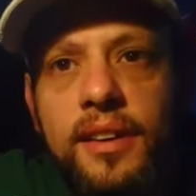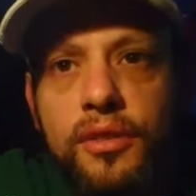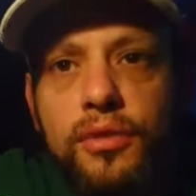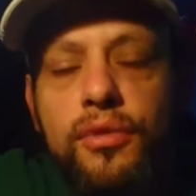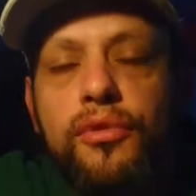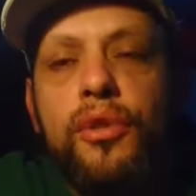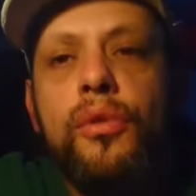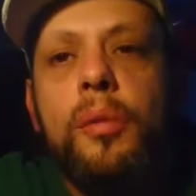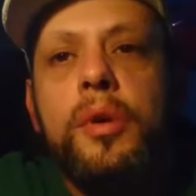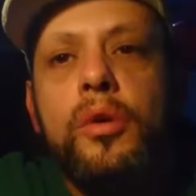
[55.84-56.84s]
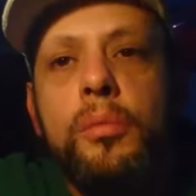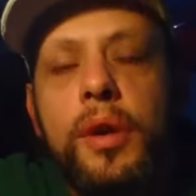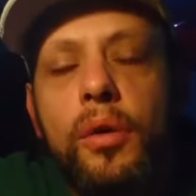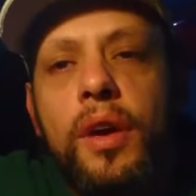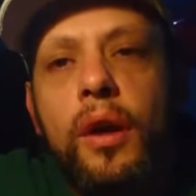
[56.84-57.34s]
Isso foi um amigo
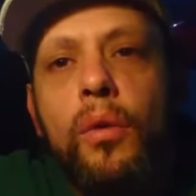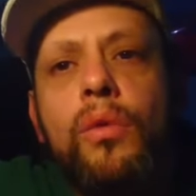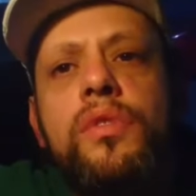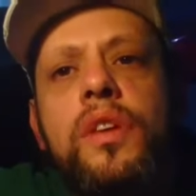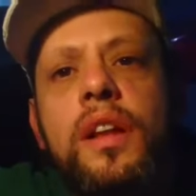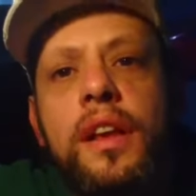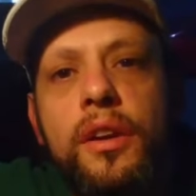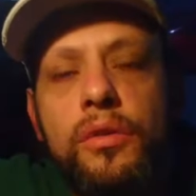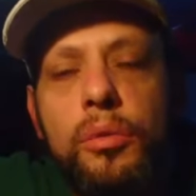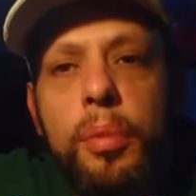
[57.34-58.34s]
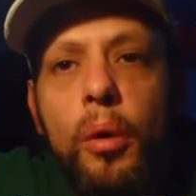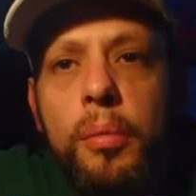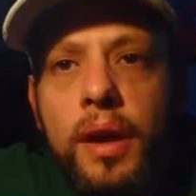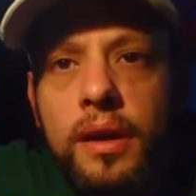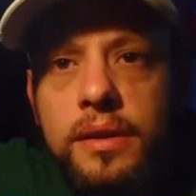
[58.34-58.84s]
meu que é conselheiro do
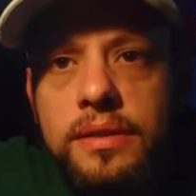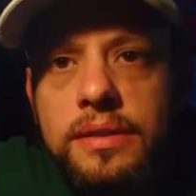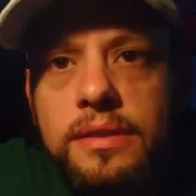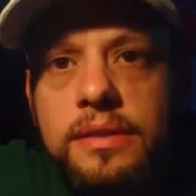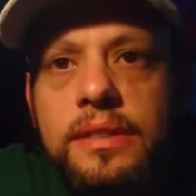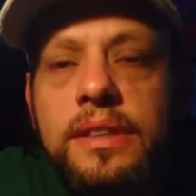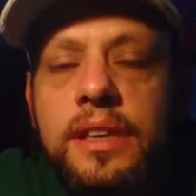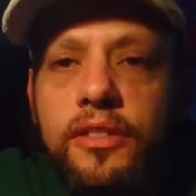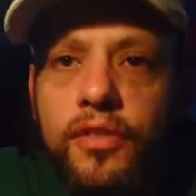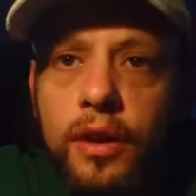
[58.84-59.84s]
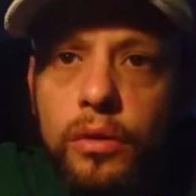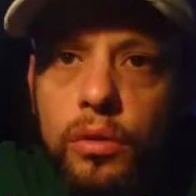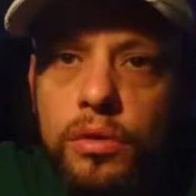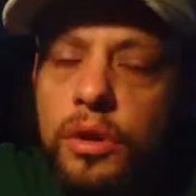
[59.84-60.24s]
Palmeiras que falou.